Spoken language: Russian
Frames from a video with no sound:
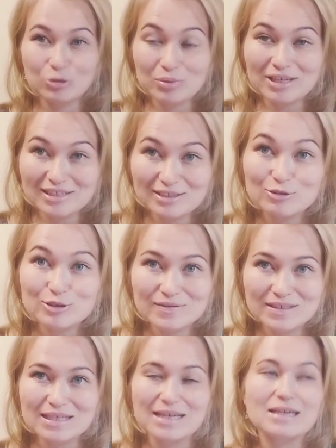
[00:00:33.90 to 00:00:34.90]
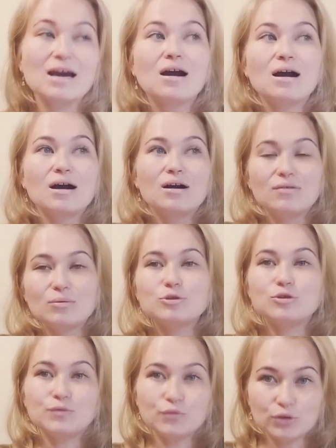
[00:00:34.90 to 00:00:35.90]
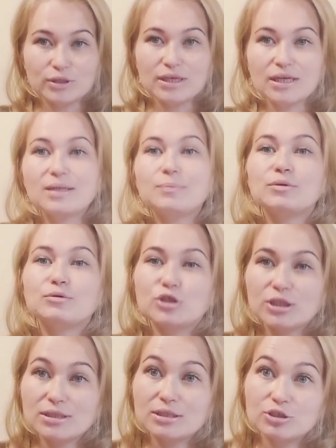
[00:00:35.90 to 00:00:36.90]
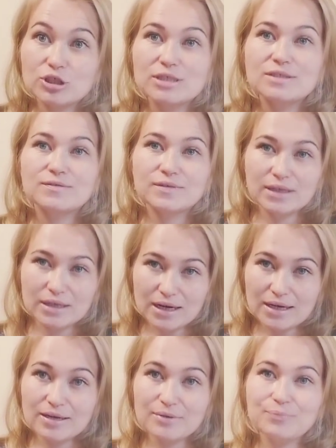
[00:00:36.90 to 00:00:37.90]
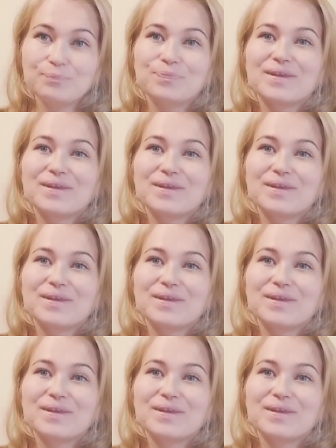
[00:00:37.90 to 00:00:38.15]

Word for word: что планирую связать. В общем, вот. И это получается часть вторая